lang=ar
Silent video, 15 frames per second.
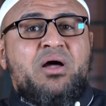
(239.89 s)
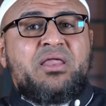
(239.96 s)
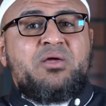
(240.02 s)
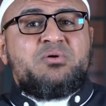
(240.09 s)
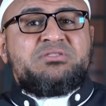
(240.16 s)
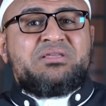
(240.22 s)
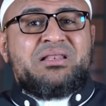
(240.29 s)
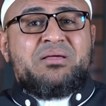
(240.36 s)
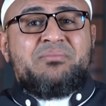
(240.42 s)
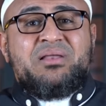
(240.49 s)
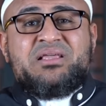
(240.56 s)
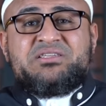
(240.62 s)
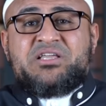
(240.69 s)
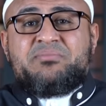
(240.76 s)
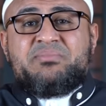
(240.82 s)
عليه وسلم
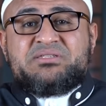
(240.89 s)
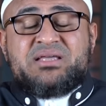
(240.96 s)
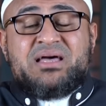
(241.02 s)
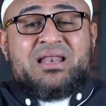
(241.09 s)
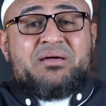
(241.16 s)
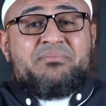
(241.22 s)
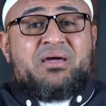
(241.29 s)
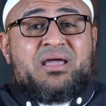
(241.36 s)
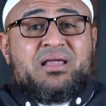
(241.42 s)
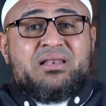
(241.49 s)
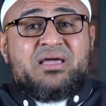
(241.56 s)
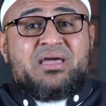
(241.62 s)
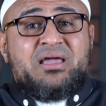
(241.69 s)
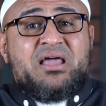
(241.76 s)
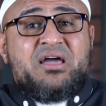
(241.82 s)
ليست مسألة
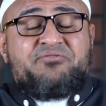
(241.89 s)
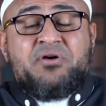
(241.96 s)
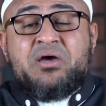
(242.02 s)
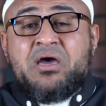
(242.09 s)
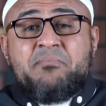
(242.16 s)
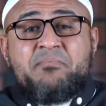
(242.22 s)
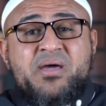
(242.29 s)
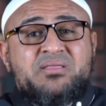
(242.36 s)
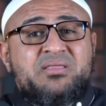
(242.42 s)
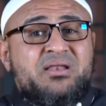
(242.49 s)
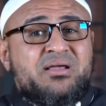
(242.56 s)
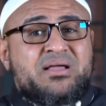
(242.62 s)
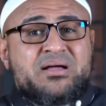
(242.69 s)
محل خلاف بيننا